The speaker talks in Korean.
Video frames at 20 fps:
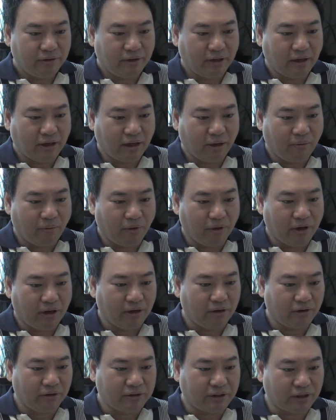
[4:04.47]
내가
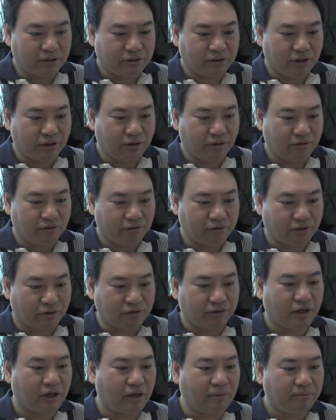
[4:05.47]
원하는 걸 쟁취하기 위해서는
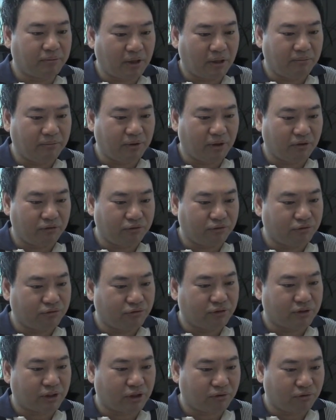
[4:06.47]
저 사람 때문에
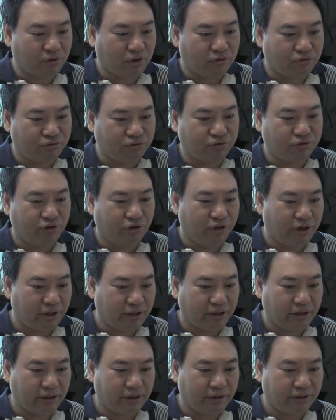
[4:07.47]
누구를 자꾸 이게
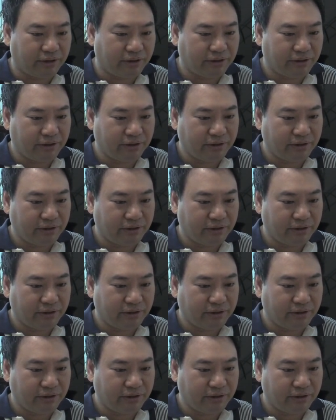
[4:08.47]
죽여야 돼요.